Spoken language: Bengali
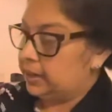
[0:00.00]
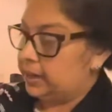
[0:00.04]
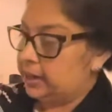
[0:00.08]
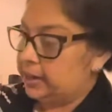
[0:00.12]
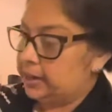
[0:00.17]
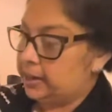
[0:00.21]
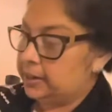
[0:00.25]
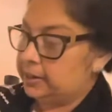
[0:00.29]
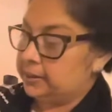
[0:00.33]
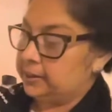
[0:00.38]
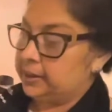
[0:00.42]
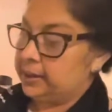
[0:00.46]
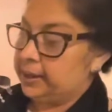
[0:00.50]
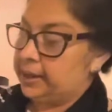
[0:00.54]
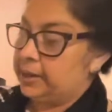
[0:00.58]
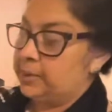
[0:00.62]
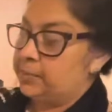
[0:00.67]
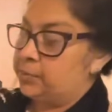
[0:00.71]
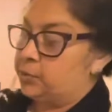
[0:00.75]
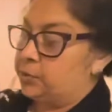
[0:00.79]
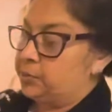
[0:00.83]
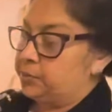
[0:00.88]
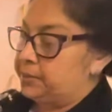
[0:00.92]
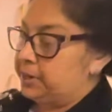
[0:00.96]
আর
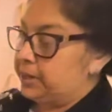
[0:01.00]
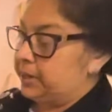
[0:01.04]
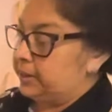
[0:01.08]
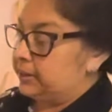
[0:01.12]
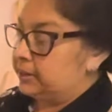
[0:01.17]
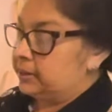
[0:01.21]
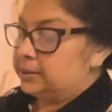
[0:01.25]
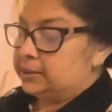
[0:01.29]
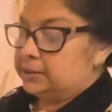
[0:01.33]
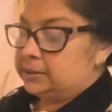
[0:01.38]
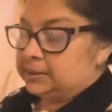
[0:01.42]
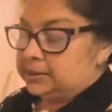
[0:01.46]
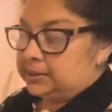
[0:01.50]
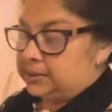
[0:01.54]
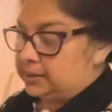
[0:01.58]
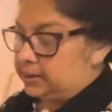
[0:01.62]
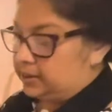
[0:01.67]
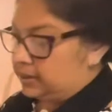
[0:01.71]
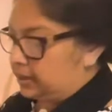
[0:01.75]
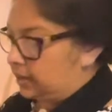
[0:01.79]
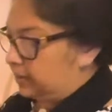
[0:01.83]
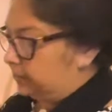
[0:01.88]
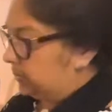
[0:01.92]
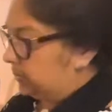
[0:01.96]
অ্যালমন্ড মিল্ক আমি